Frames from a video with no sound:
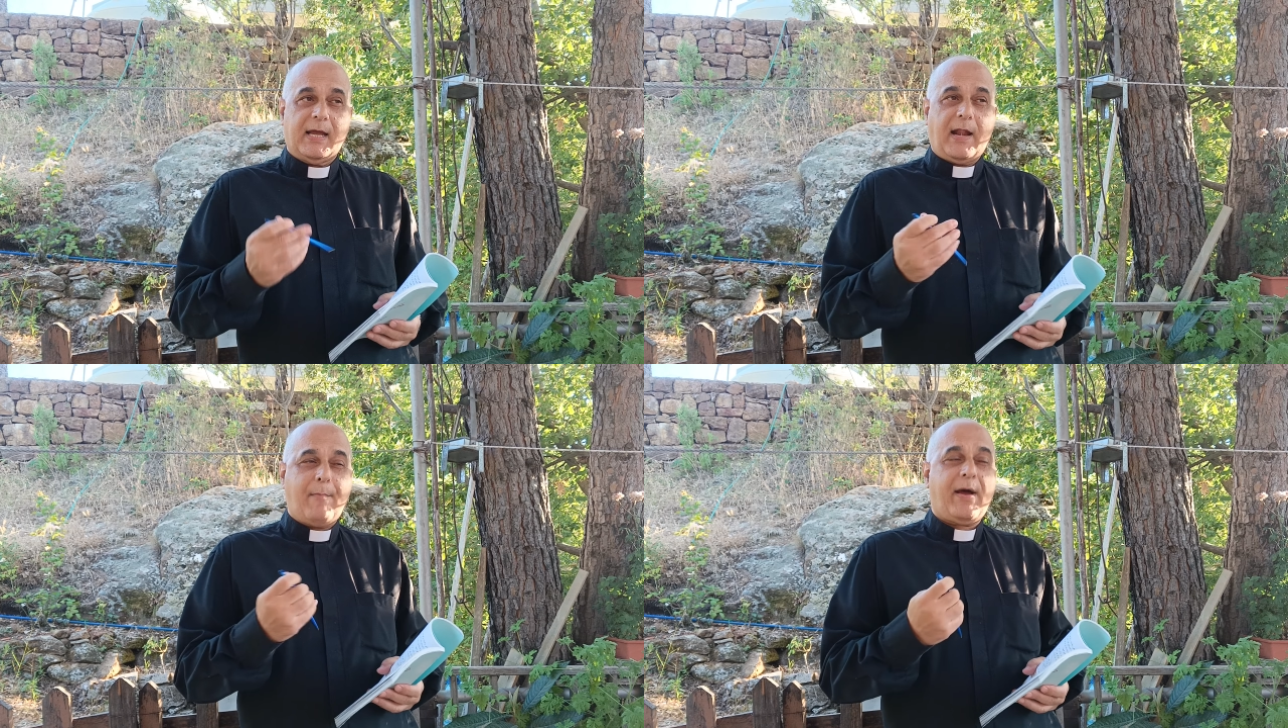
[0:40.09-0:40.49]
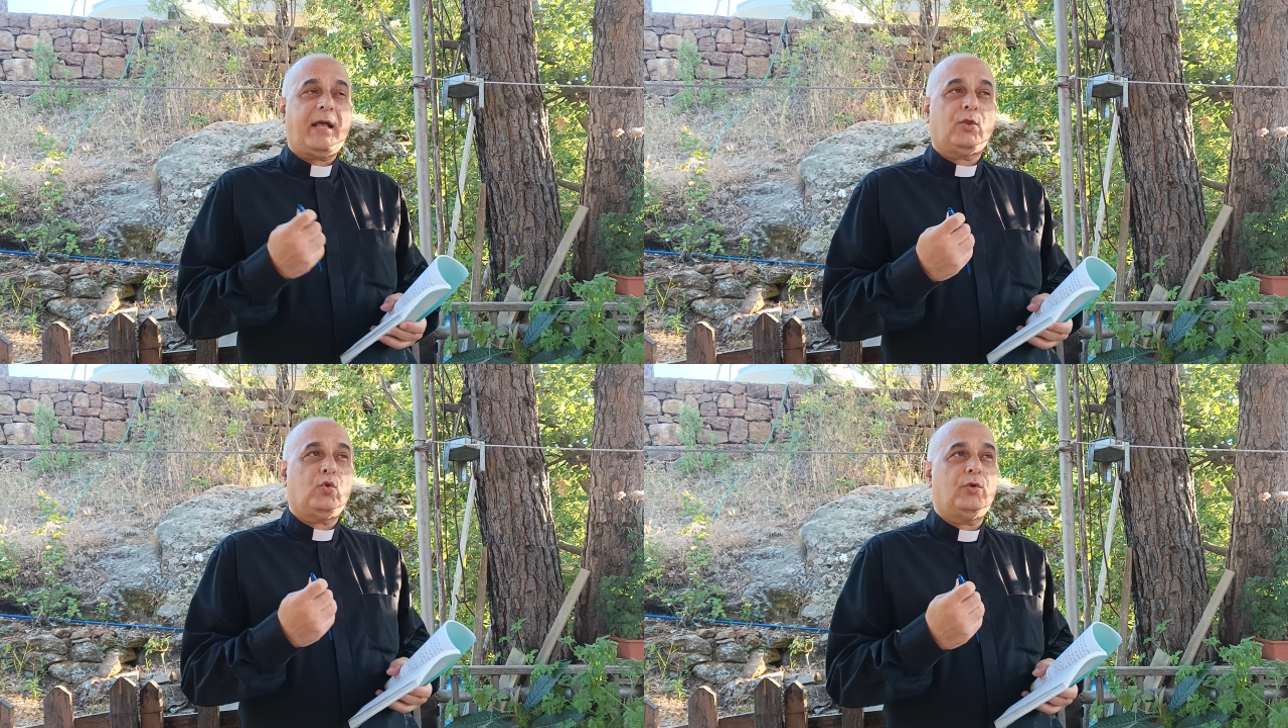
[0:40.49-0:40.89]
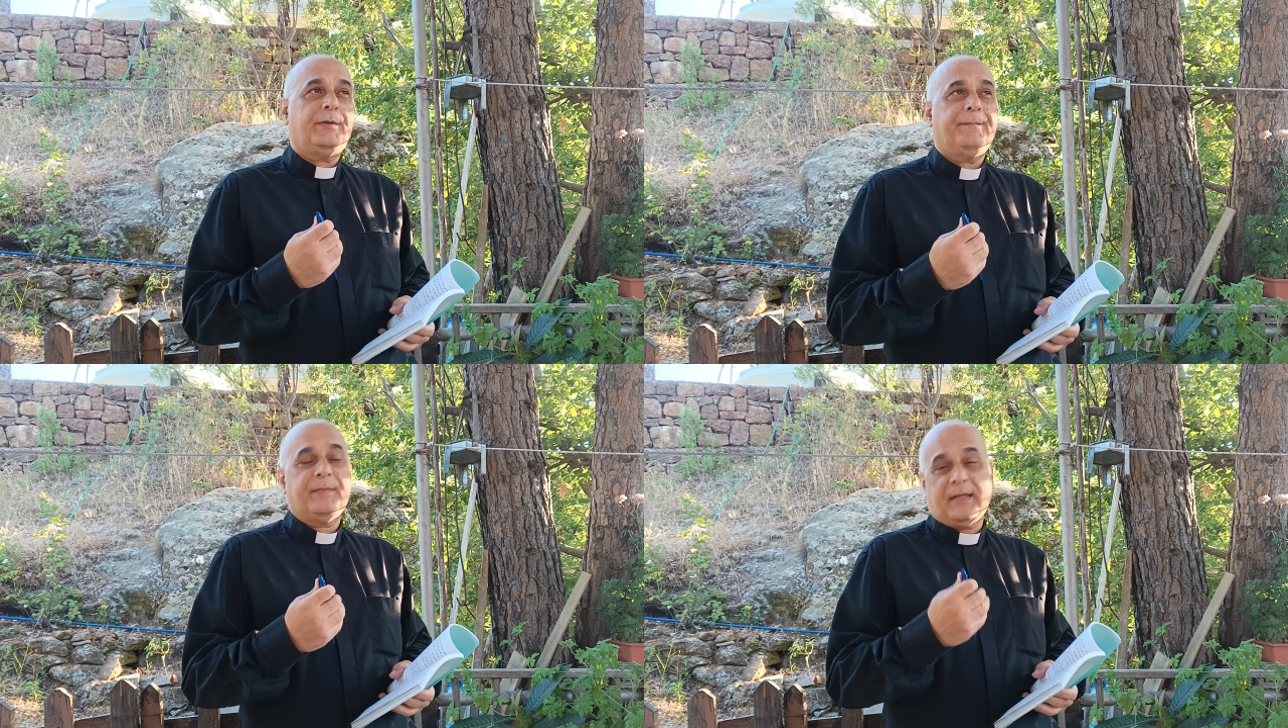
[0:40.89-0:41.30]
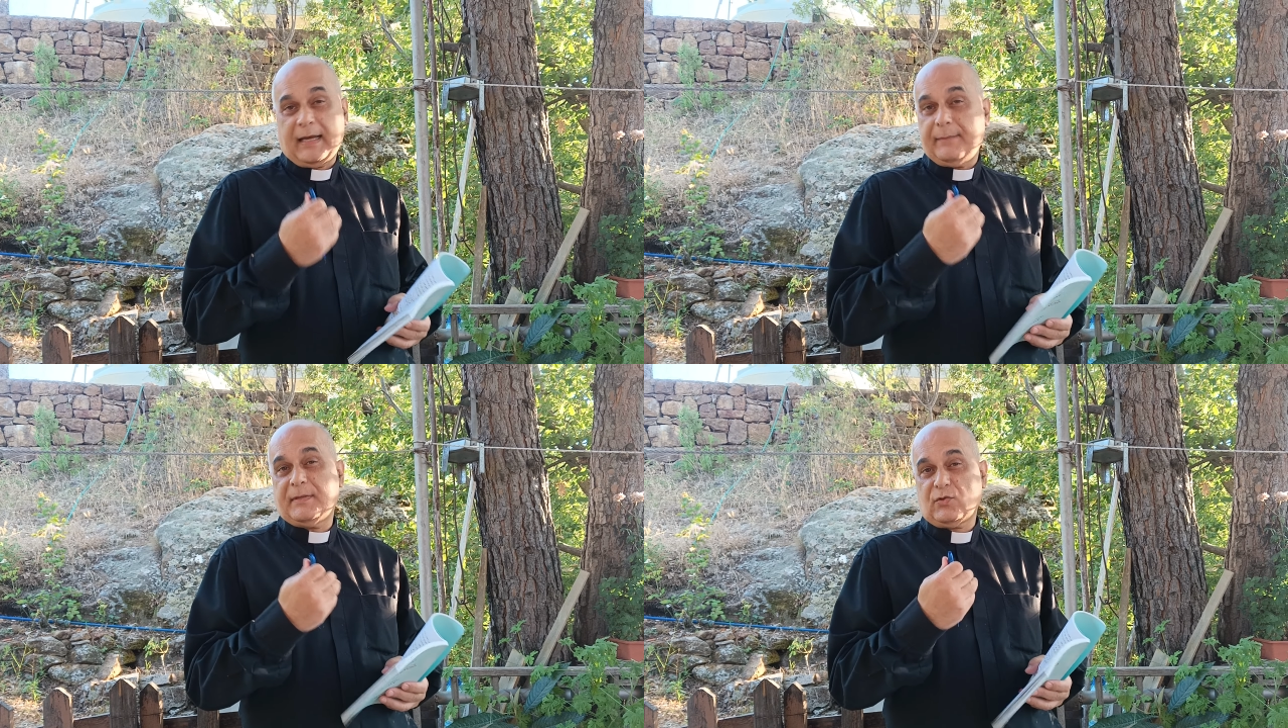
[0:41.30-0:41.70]
اللي ما عندهم
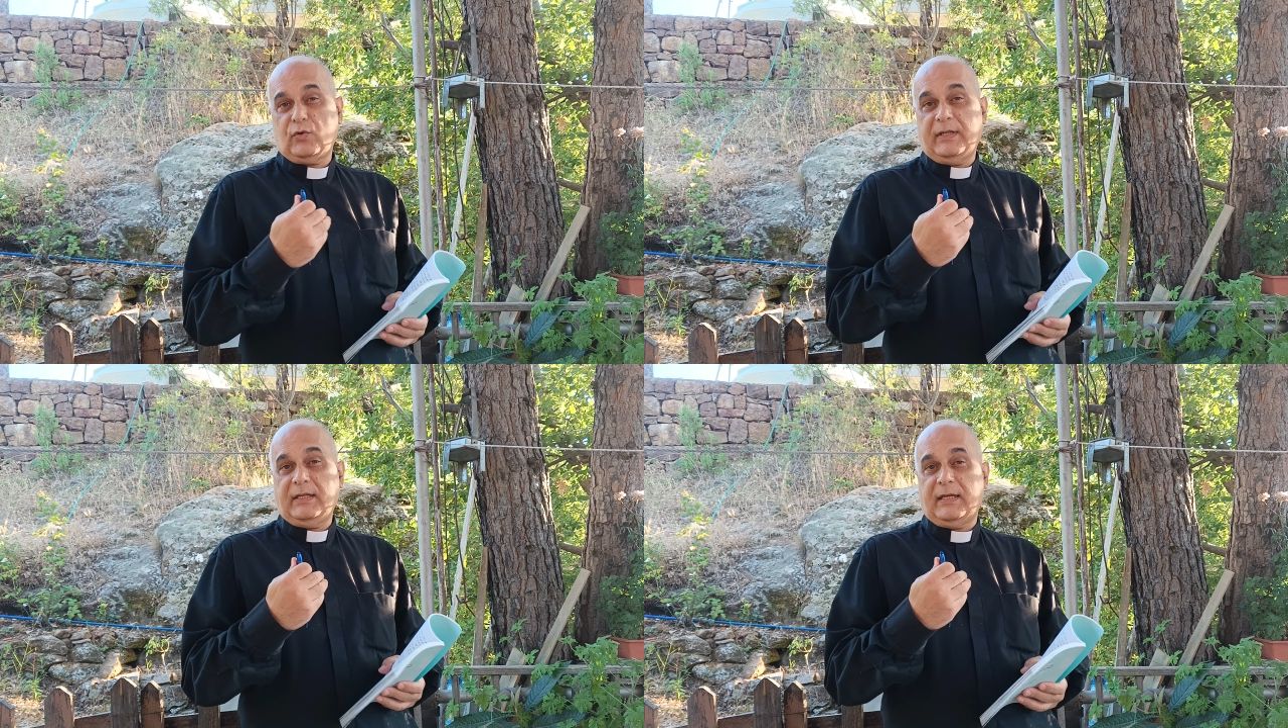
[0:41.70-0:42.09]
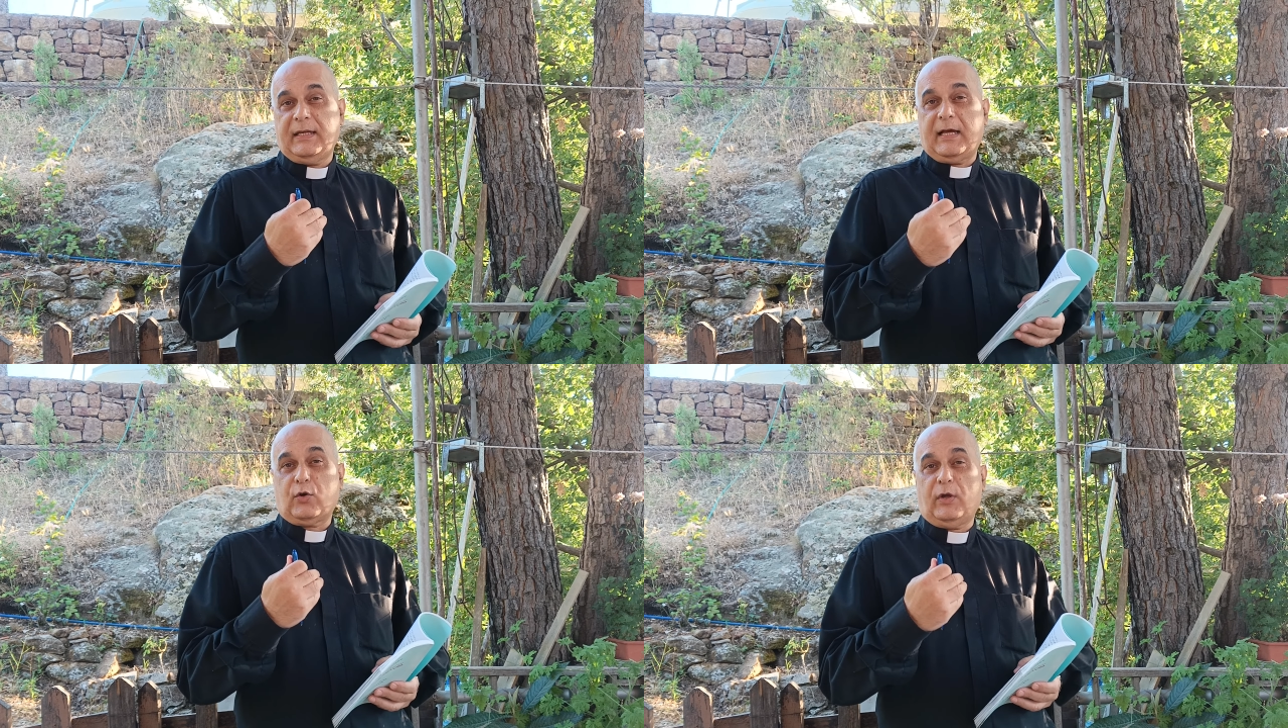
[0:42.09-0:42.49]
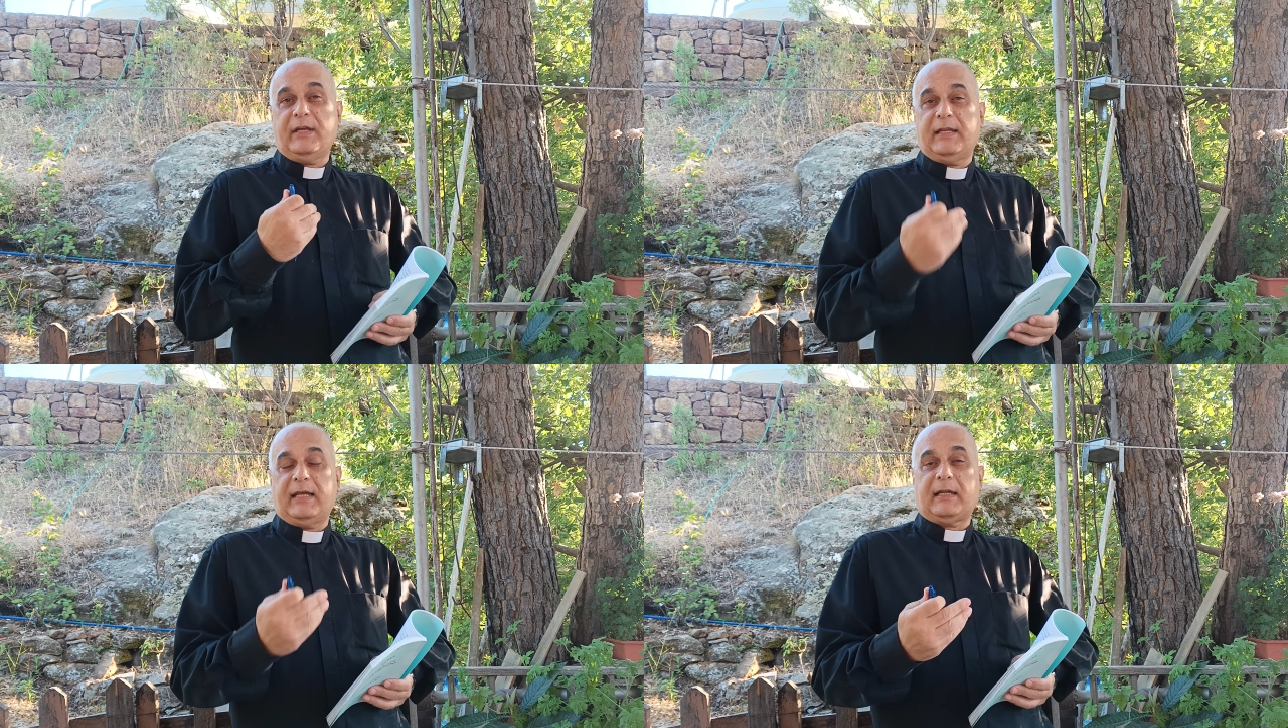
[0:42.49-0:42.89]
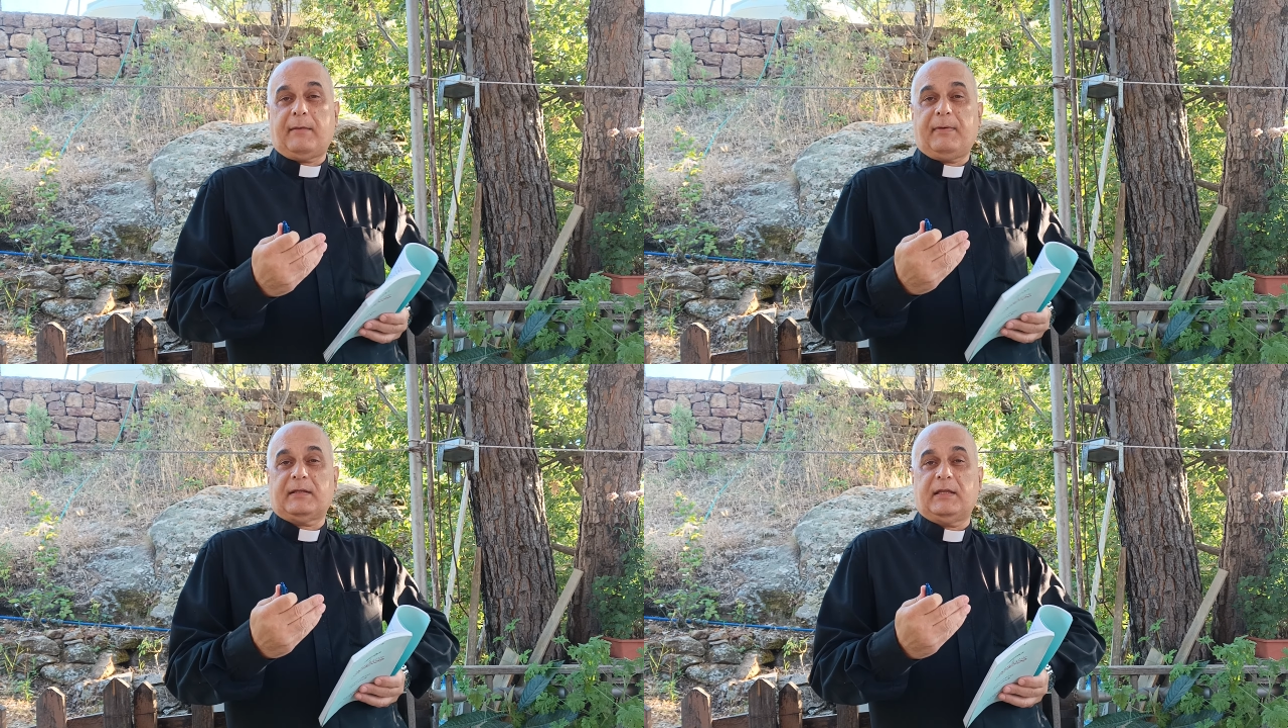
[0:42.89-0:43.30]
هالمسؤوليه الروحيه اللي انا
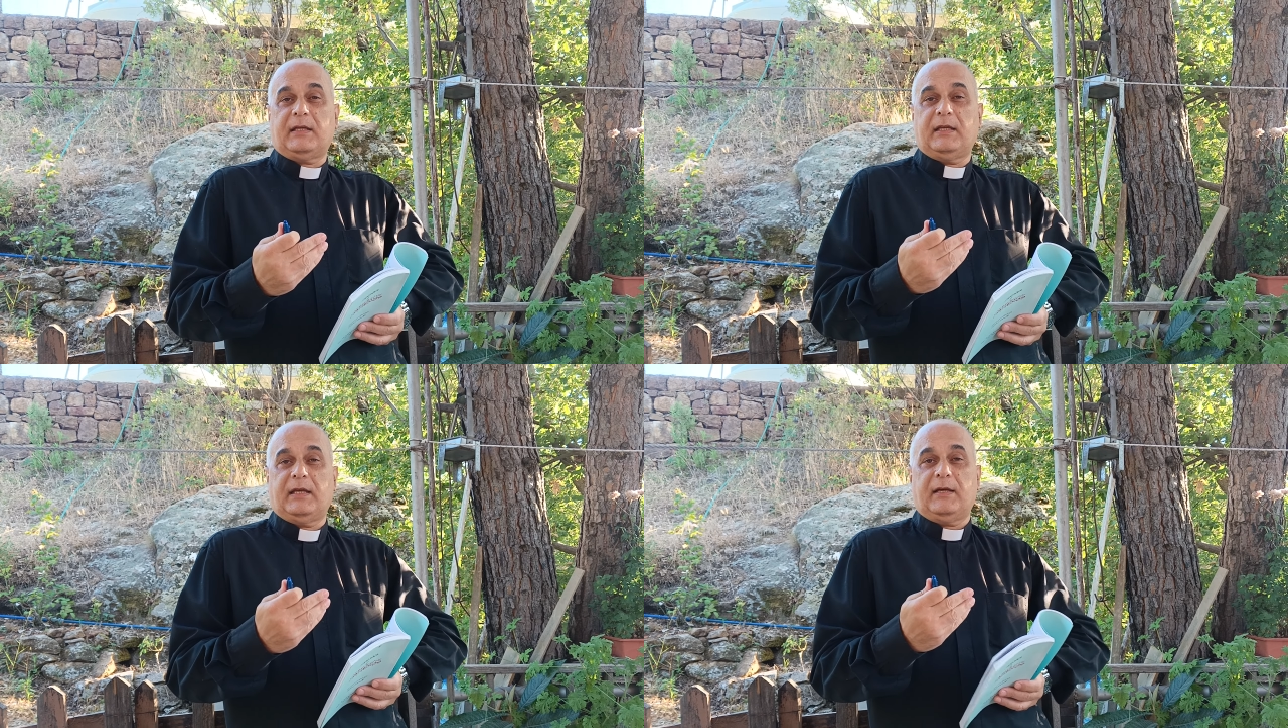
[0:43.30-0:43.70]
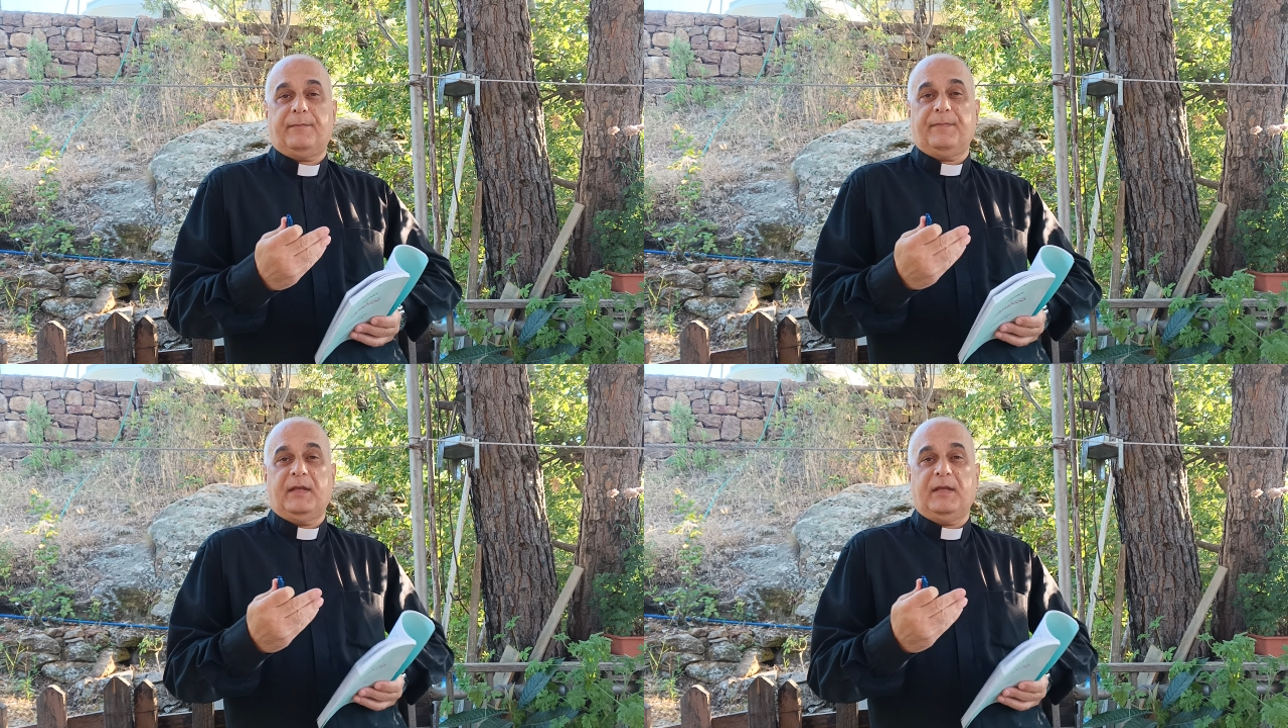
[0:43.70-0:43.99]
عم بعطيك اياها